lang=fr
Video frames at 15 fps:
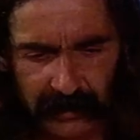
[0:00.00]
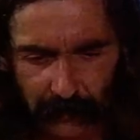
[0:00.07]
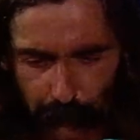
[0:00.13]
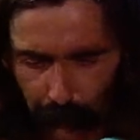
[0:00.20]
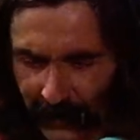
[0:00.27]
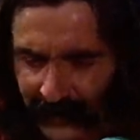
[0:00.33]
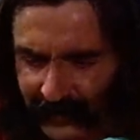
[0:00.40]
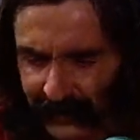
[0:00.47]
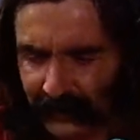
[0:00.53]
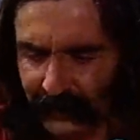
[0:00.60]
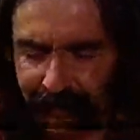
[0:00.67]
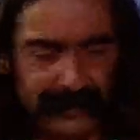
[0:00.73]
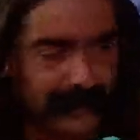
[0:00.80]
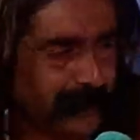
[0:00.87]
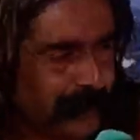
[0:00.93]
qui,
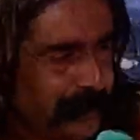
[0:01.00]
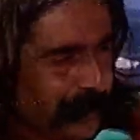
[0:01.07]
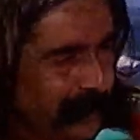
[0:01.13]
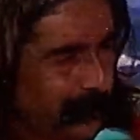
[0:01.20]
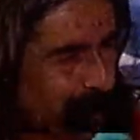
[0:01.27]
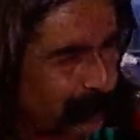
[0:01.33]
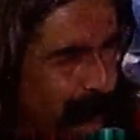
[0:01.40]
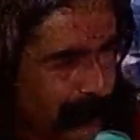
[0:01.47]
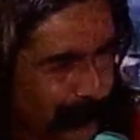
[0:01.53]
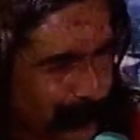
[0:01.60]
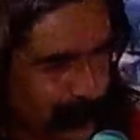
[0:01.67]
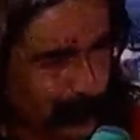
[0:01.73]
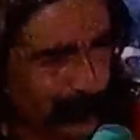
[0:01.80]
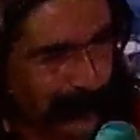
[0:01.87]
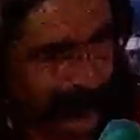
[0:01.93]
furette, c'est-à-dire qu'il passe
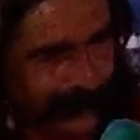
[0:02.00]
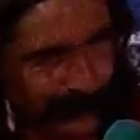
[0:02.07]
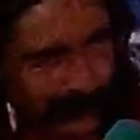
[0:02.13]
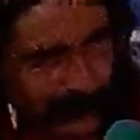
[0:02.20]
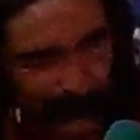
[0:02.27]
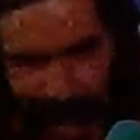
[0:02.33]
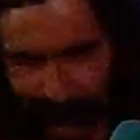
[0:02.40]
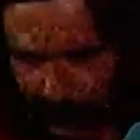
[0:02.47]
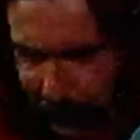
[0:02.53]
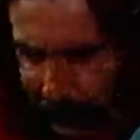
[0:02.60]
partout euh,